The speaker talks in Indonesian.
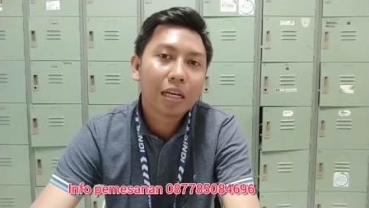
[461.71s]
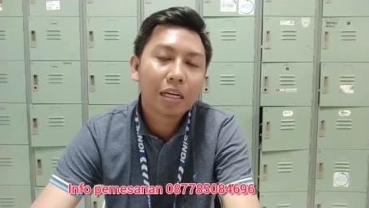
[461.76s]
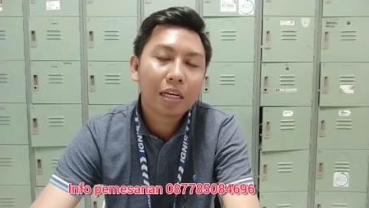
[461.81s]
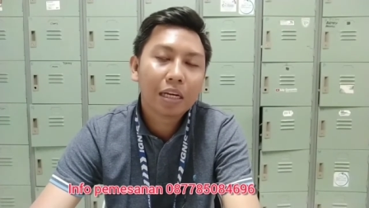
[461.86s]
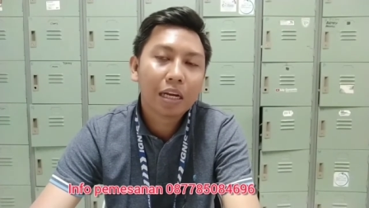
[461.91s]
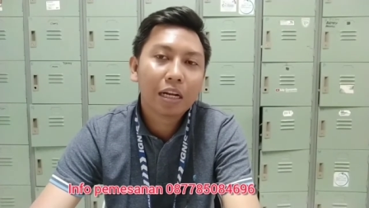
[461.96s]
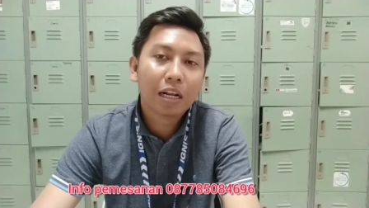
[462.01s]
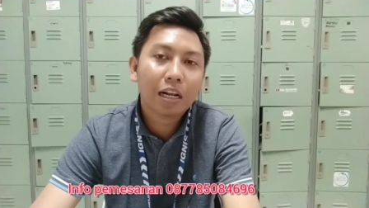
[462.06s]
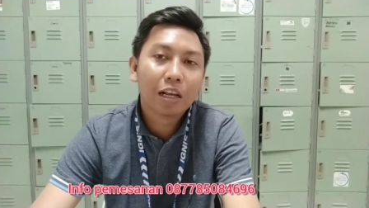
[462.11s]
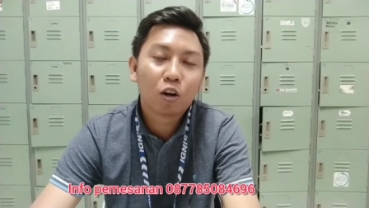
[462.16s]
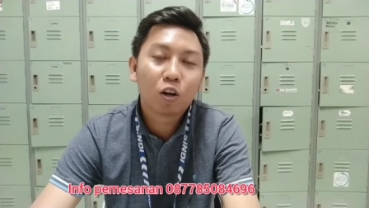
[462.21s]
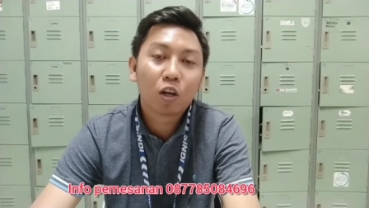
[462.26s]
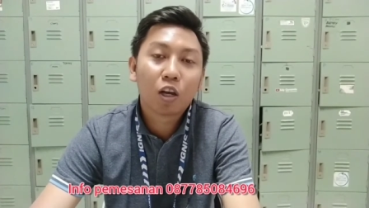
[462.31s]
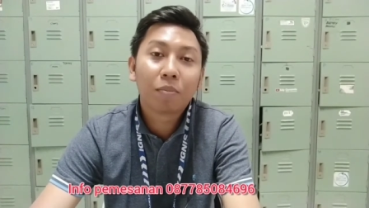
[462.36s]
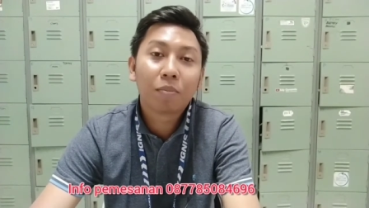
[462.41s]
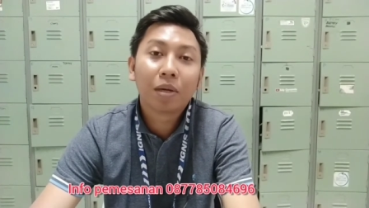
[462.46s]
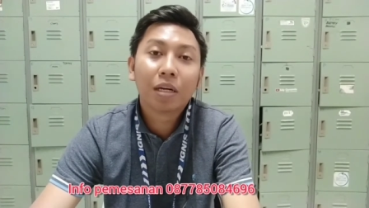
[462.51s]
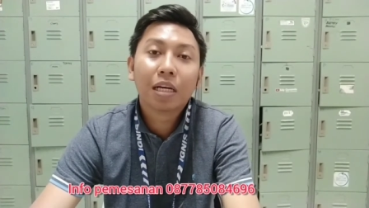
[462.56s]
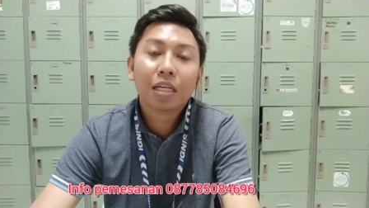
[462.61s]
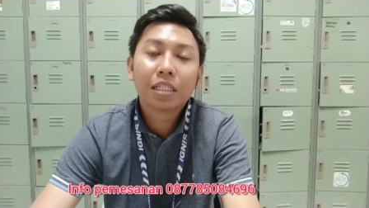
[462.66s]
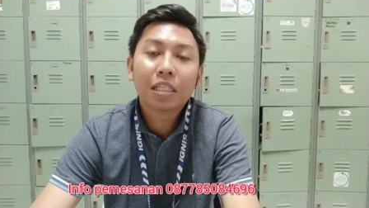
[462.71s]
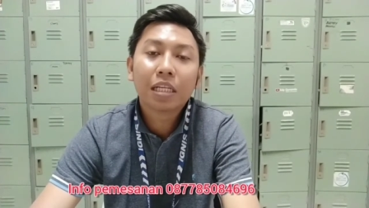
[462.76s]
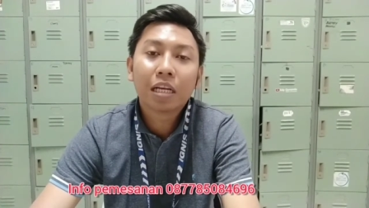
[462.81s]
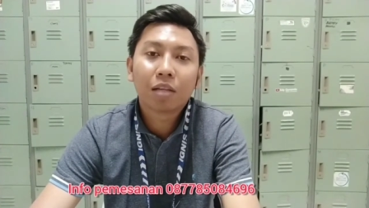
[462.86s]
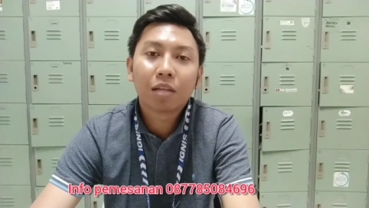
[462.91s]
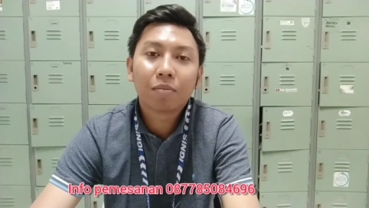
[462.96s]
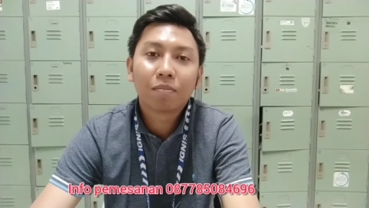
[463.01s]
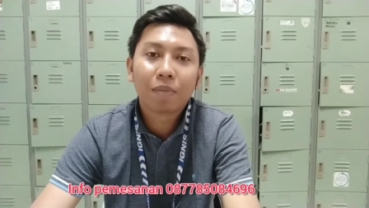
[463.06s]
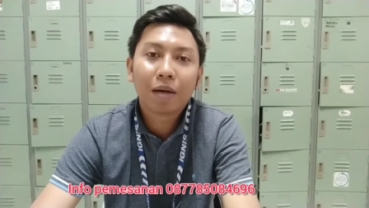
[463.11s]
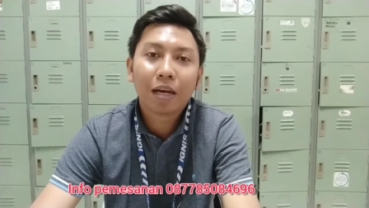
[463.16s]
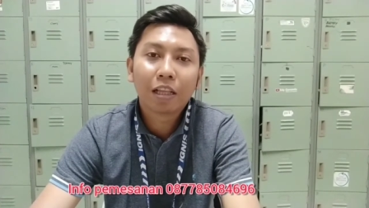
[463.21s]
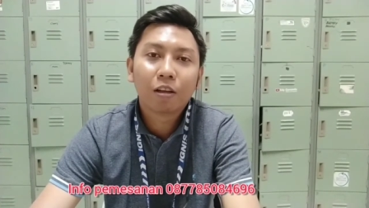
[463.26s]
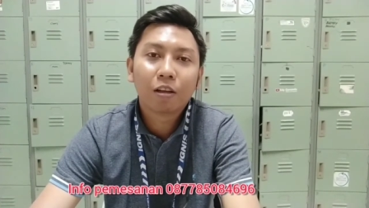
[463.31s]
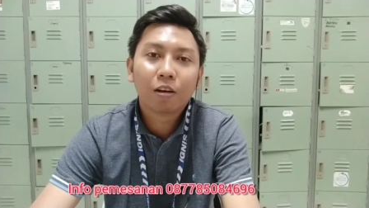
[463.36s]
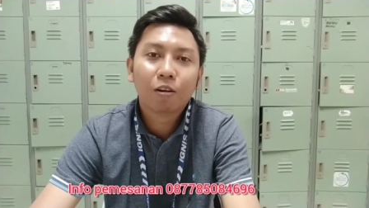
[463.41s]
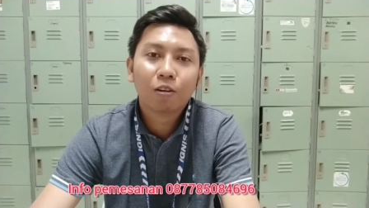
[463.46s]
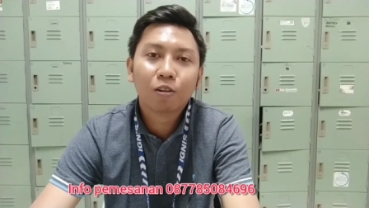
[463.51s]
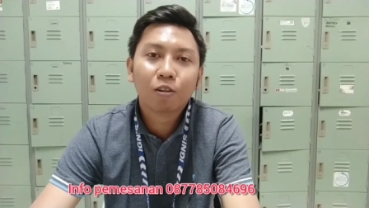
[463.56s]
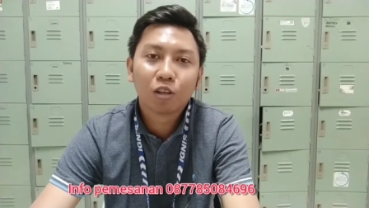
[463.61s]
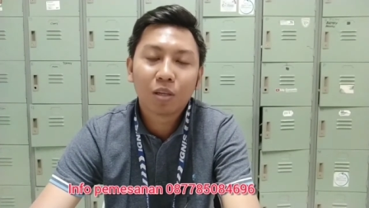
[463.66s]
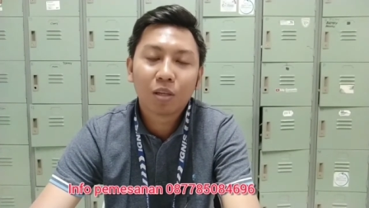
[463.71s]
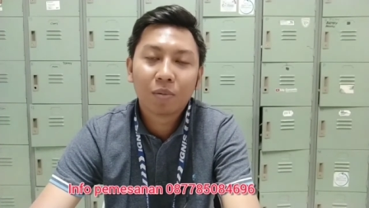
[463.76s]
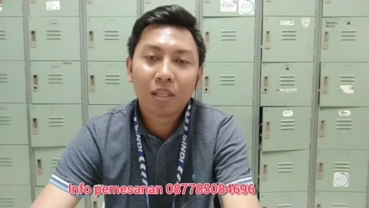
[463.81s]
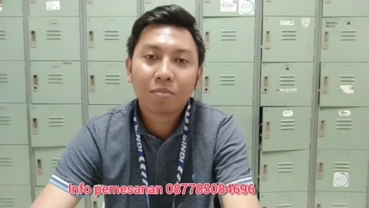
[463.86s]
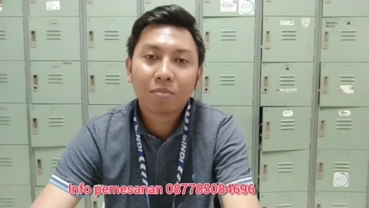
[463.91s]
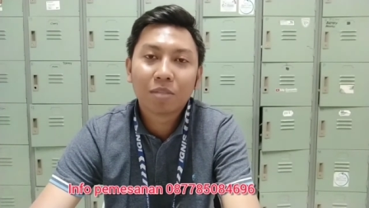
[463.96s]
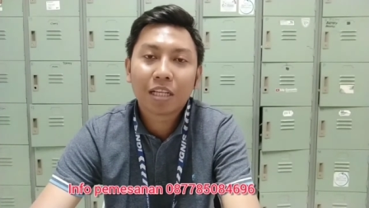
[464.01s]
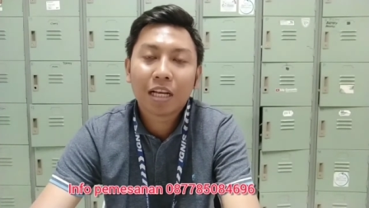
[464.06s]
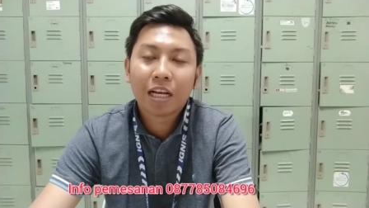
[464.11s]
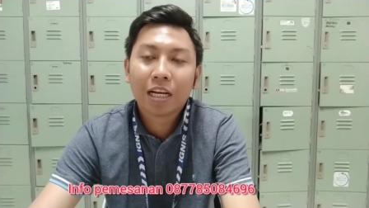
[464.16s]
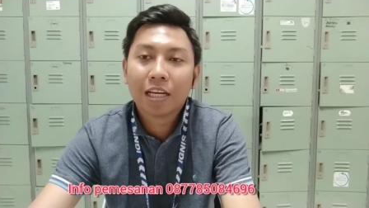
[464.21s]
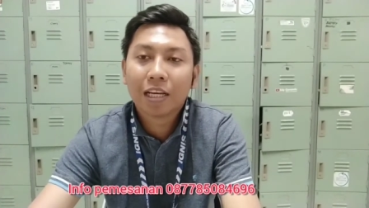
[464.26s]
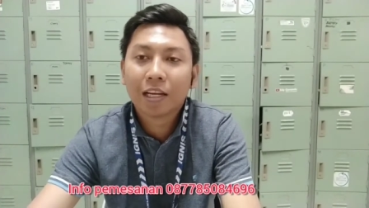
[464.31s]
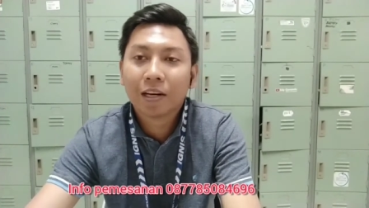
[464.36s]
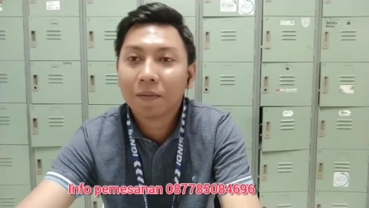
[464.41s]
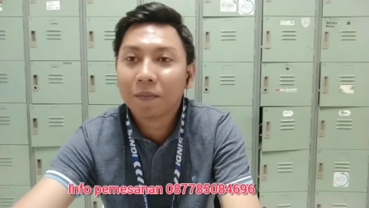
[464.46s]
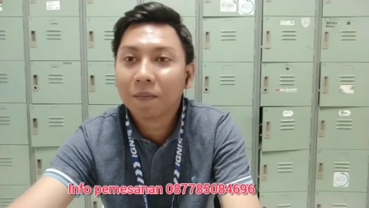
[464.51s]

ini adalah rekomendasi yang tepat untuk teman-teman sekalian.